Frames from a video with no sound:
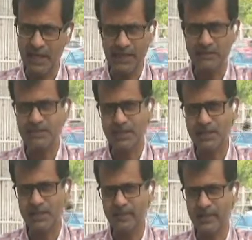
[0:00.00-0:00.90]
ధాన్యం
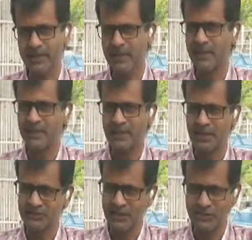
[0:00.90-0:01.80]
సేకరణపైనే
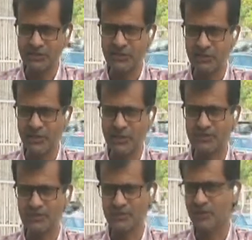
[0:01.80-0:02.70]
చర్చించి ఒక
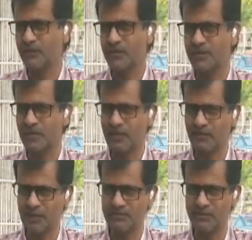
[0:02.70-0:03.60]
నిర్ణయం తీసుకున్నటువంటి
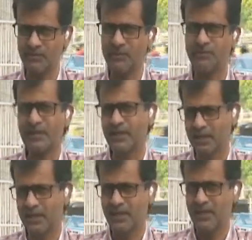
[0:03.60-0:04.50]
అవకాశం ఉంది ఇప్పటికే
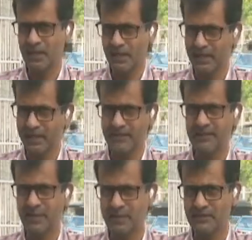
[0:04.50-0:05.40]

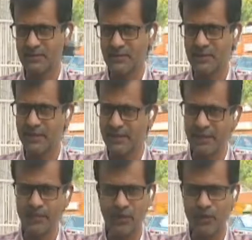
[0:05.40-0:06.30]
కేసీఆర్
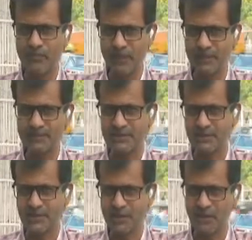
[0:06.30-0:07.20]
ఢిల్లీలో ప్రకటించడం
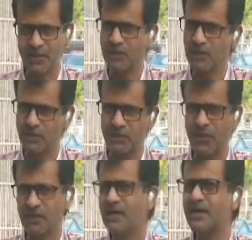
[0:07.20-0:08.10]
జరిగింది ఇరవై నాలుగు గంటల్లో
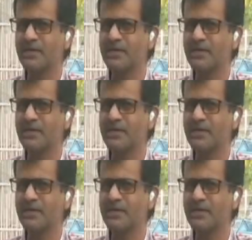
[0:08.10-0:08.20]
కనుక